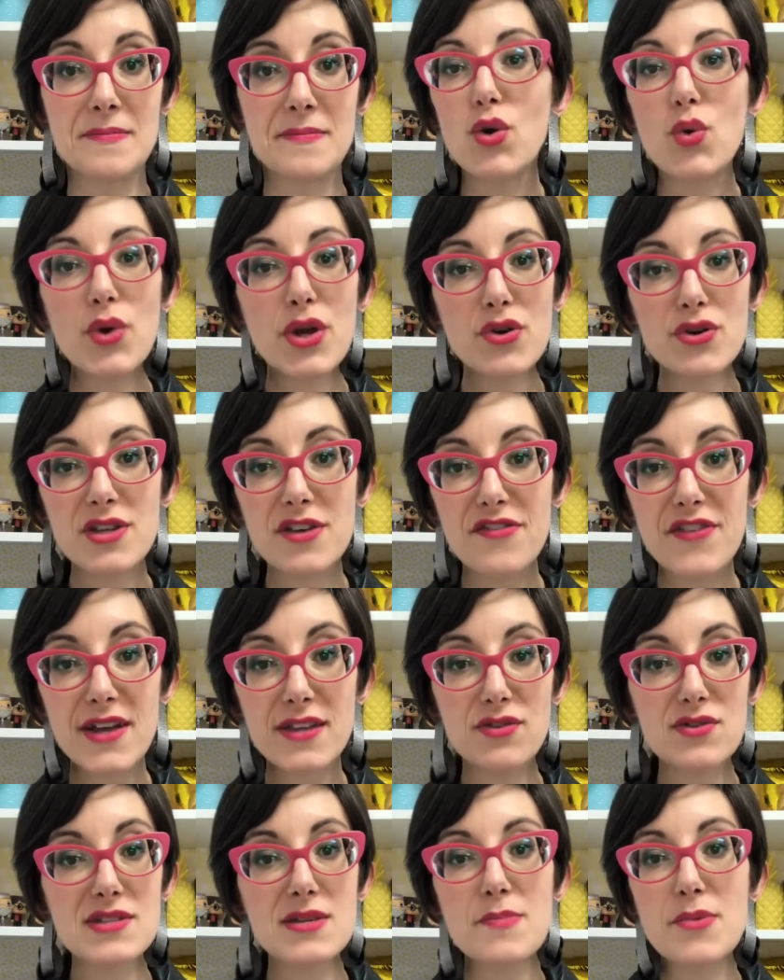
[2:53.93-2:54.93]
L'unico
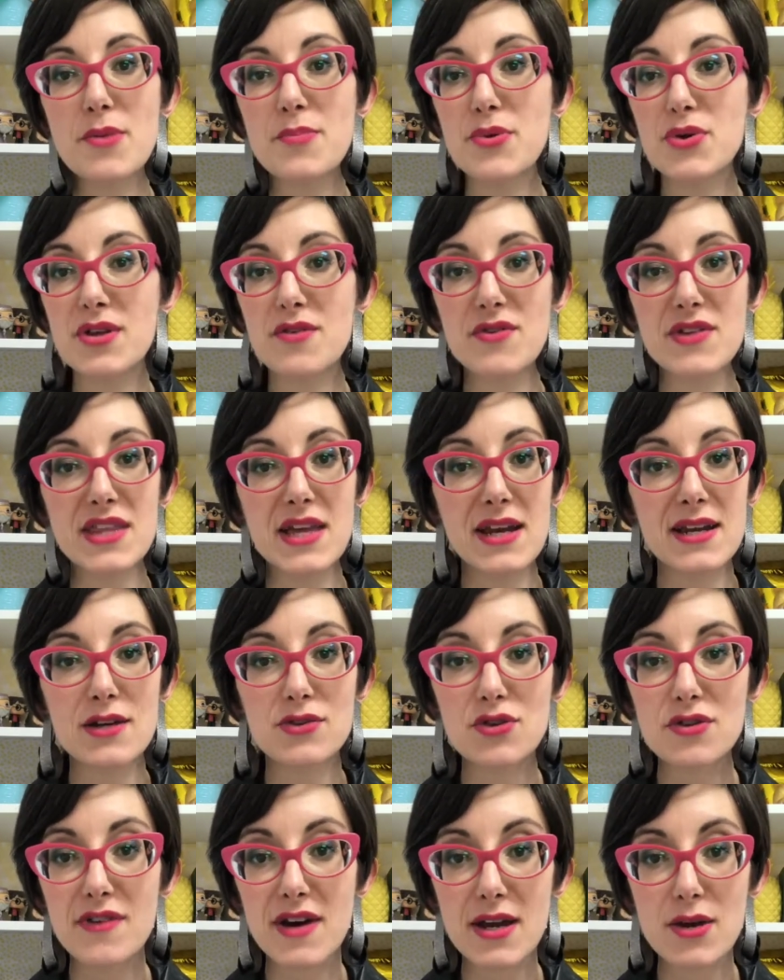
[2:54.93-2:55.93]
difetto, se proprio devo andarne a
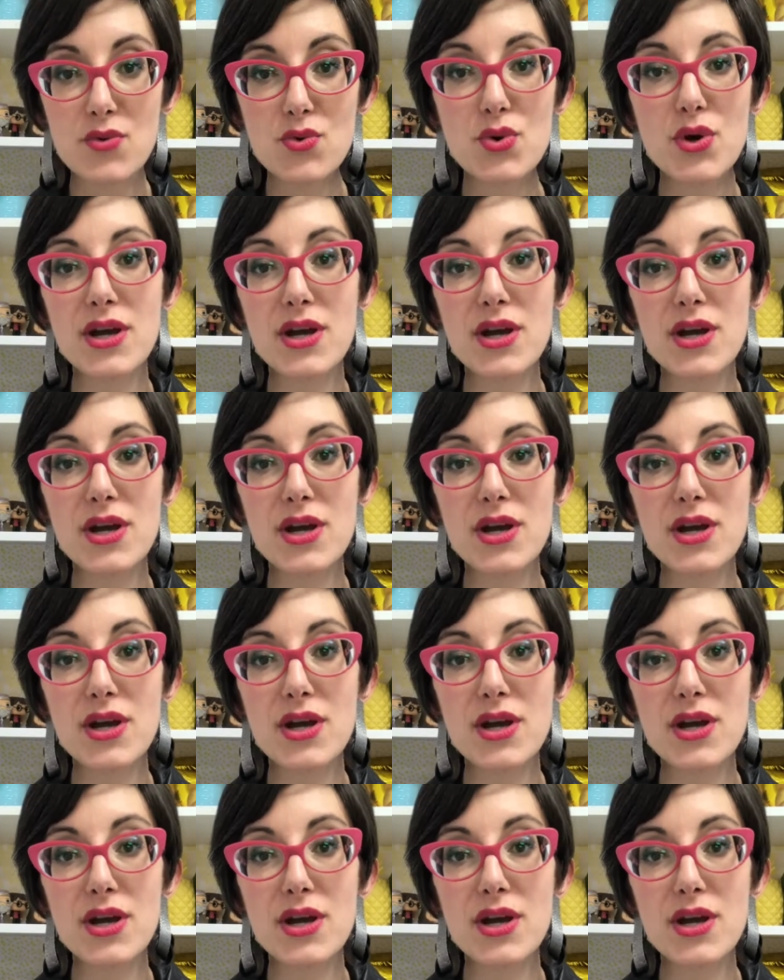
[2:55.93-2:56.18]
trovare uno,